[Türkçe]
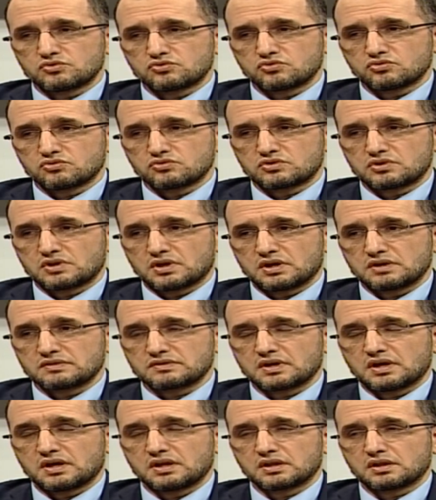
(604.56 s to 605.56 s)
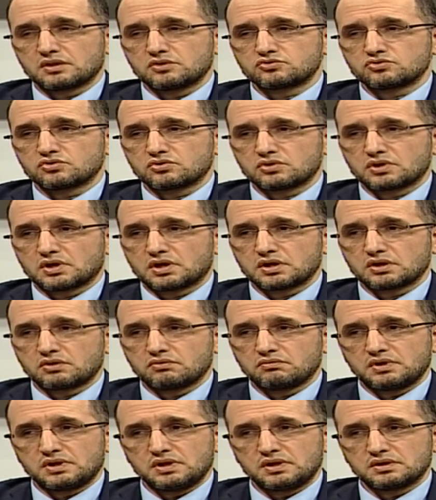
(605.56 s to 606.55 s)
çok daha sağlıklı, çok daha
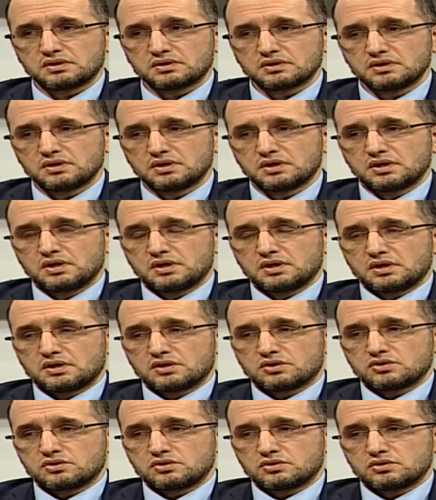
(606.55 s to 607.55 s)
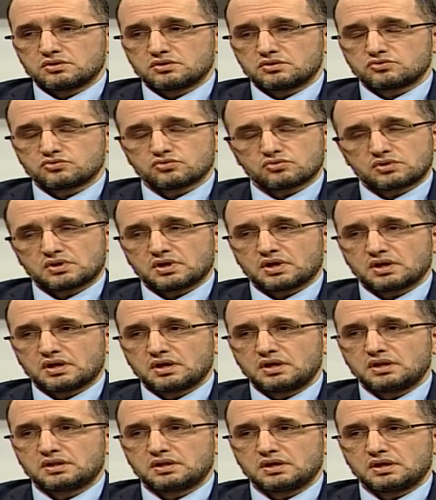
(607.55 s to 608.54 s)
güvenilir, çok daha
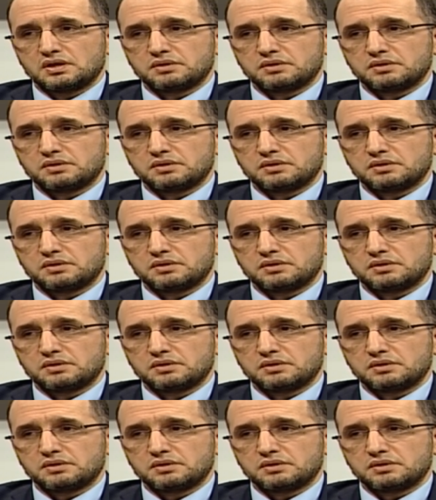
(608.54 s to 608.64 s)
kaliteli.